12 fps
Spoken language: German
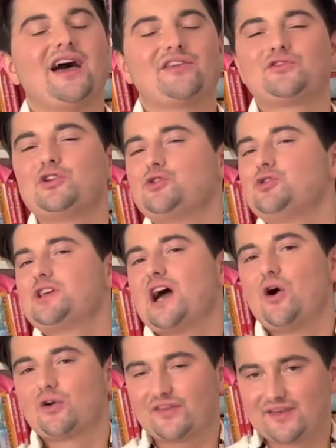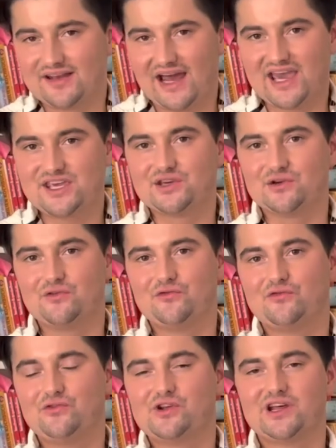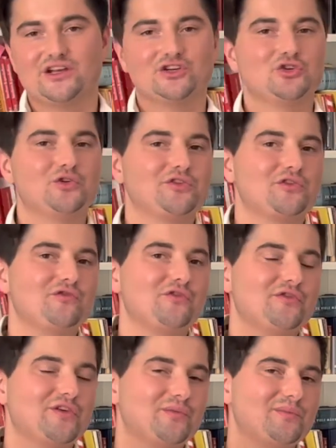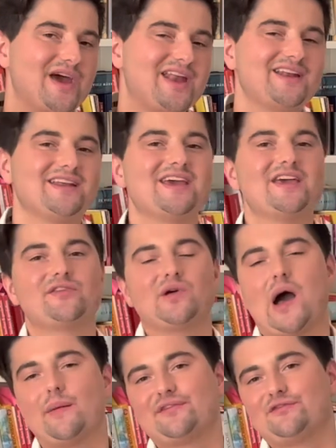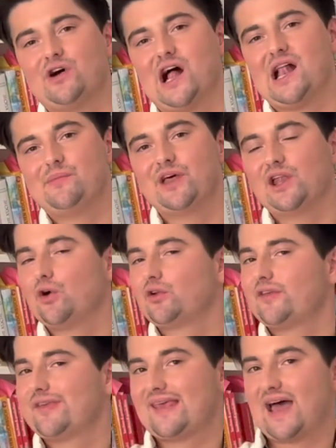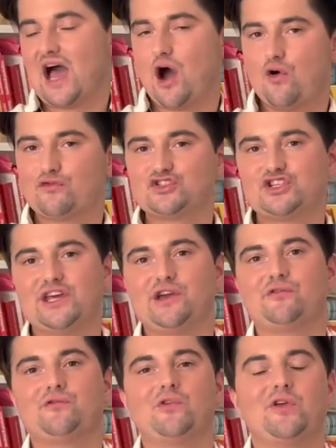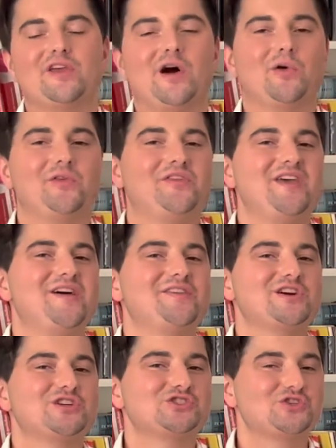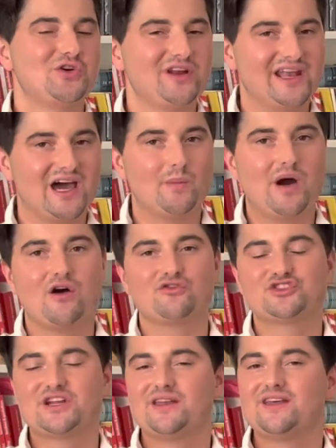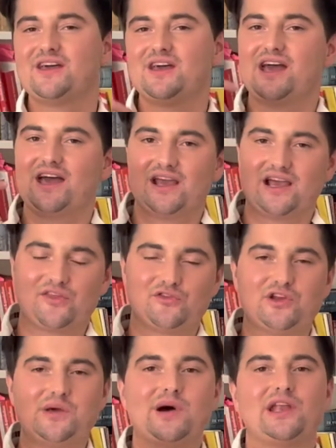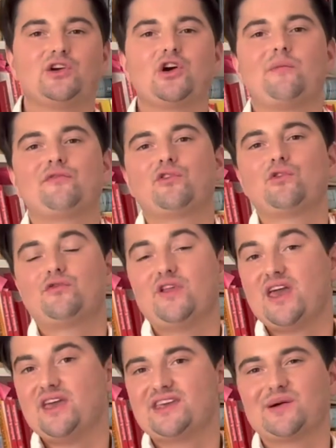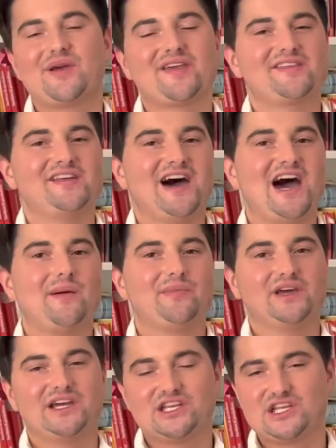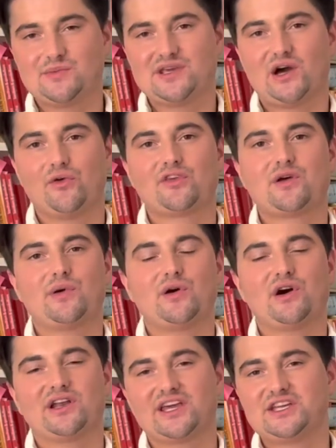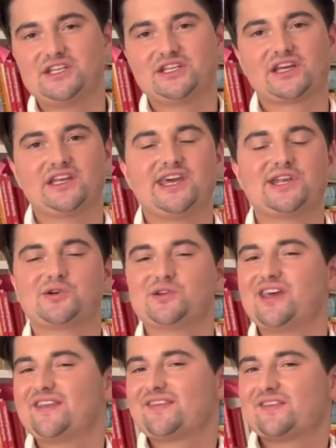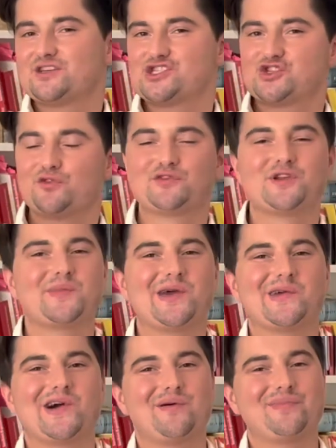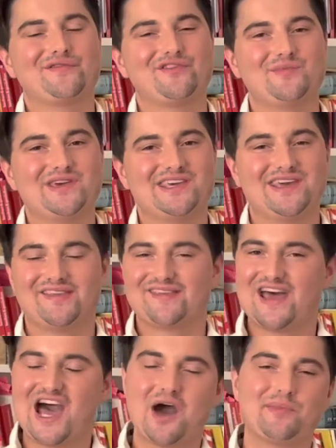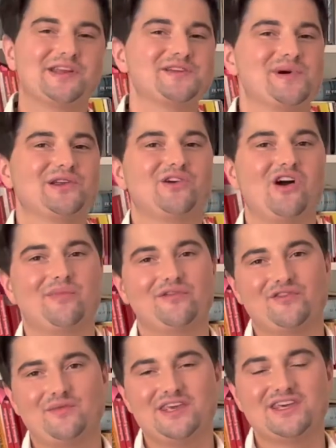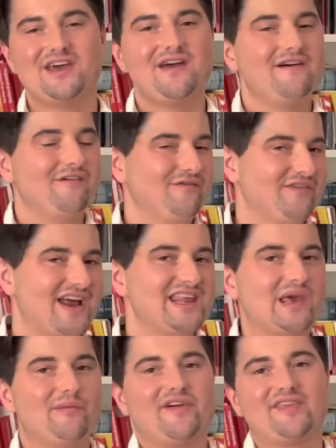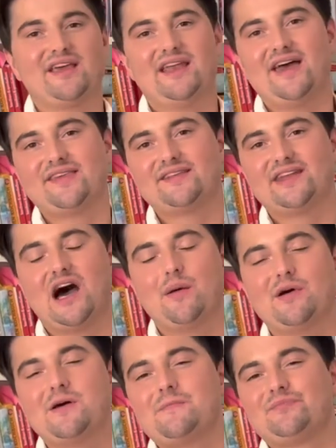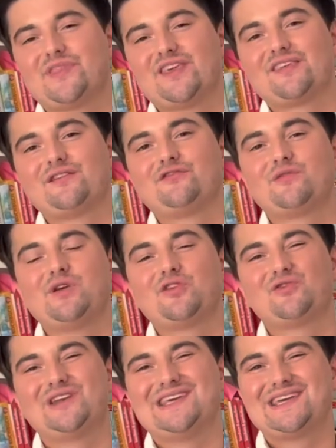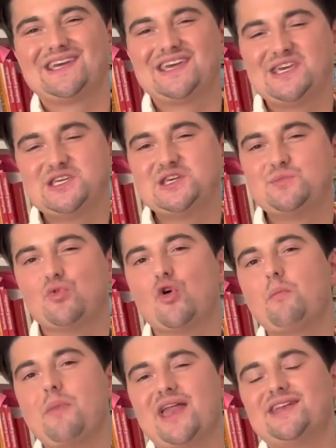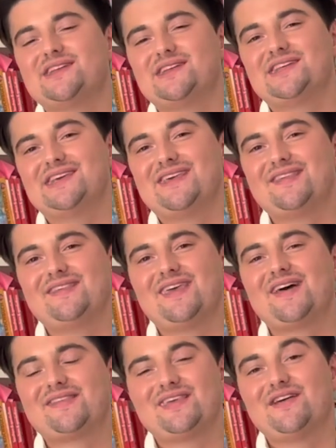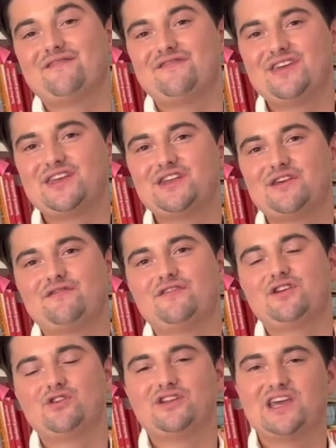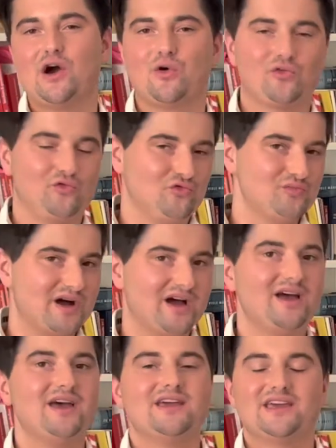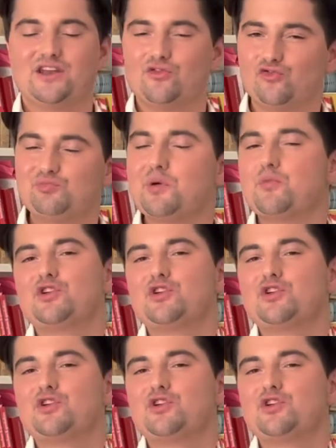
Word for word: hast du natürlich auch das gleiche Gefühl, dann ein schönes Gefühl, wenn du pennen gehst, aber vor allem dann auch das Aufstehgefühl ist auch sehr, sehr schön. Dann nach dem Aufstehen kannst du dir immer in den Kopf rufen, hey, ich habe gestern Abend richtig mich ausgepowert, richtig trainiert und jetzt schuftet mein Körper für mich, jetzt arbeitet mein Körper für mich, weil ich eben was geleistet habe. Das sind für mich so die Key-Momente, die ich sehr, sehr wichtig finde und die auch super, ja, eine super